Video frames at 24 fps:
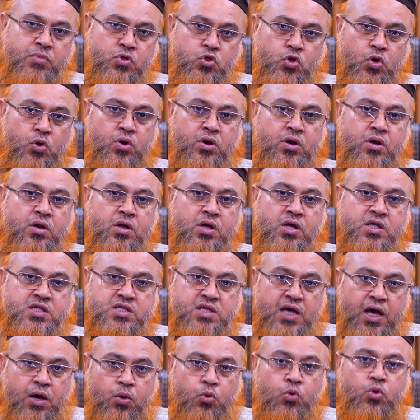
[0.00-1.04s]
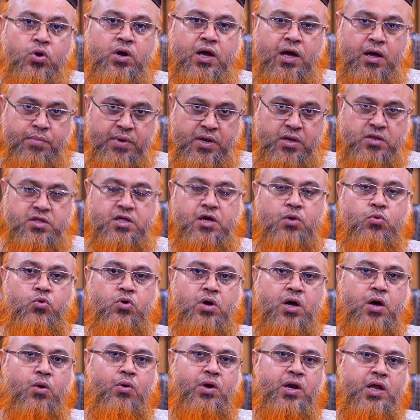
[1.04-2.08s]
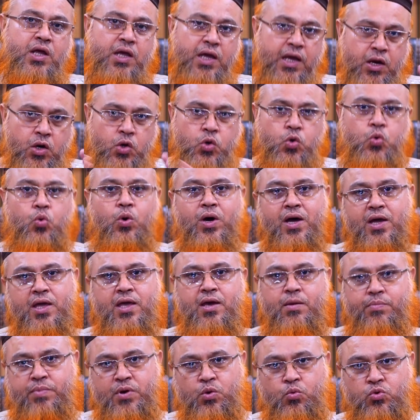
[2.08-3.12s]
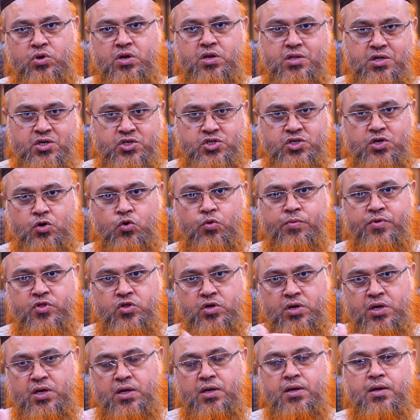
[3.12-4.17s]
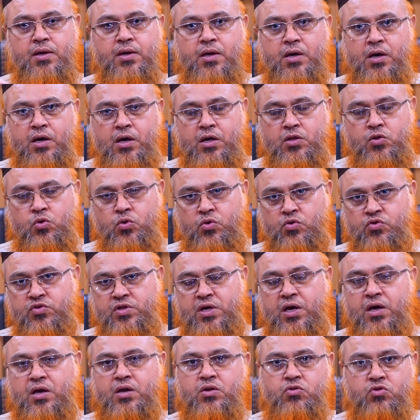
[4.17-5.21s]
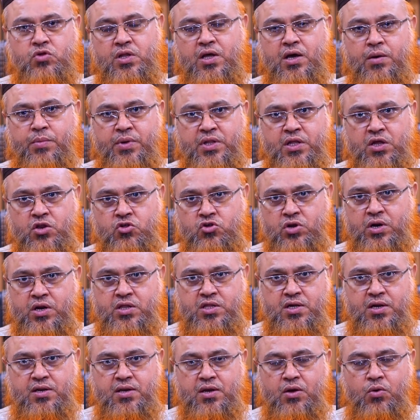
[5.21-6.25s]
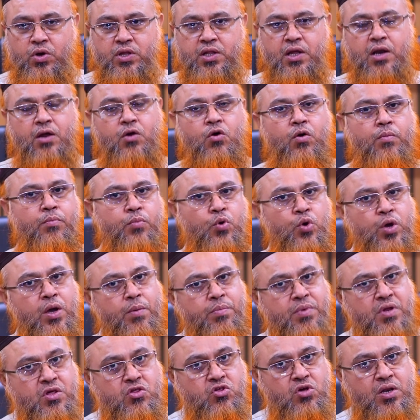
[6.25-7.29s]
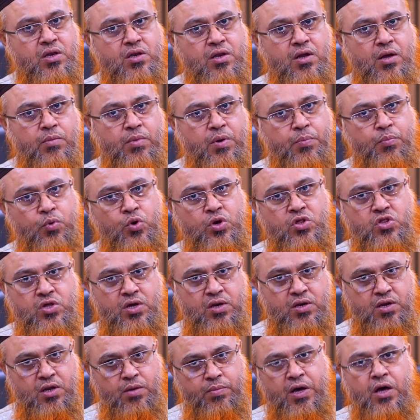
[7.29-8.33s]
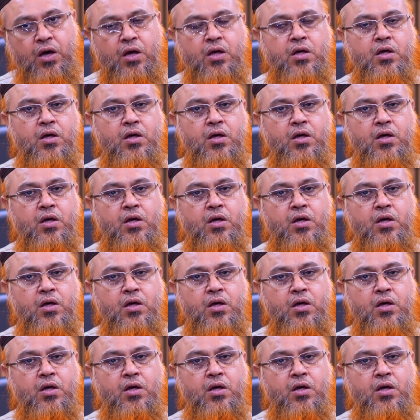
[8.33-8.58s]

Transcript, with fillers: যখন সাহুর খাবেন সাহুর খাওয়ার একটু আগে আপনি উঠার চেষ্টা করবেন সেটি ধরুন সাহারে যদি আমাদের সাড়ে চারটা হয় তাহলে কমপক্ষে আপনি চারটা বা পৌনে চারটা বা